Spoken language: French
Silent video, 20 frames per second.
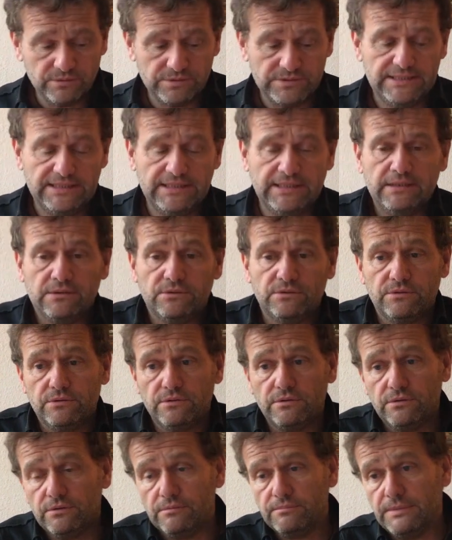aussi
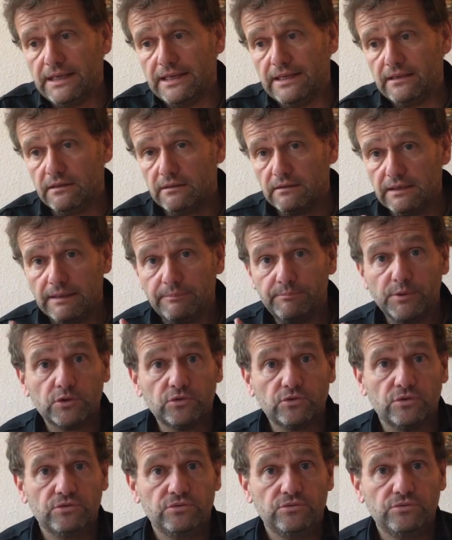euh, ben, la
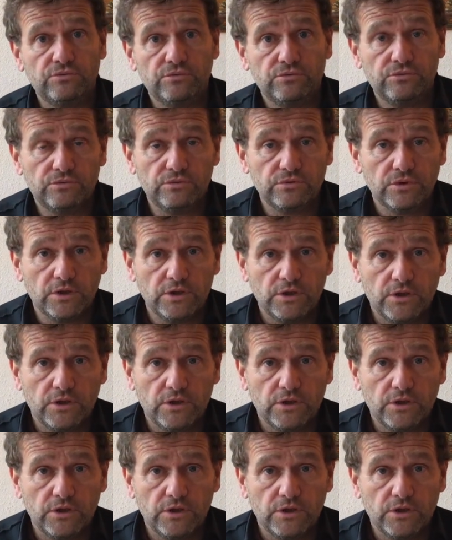porte du,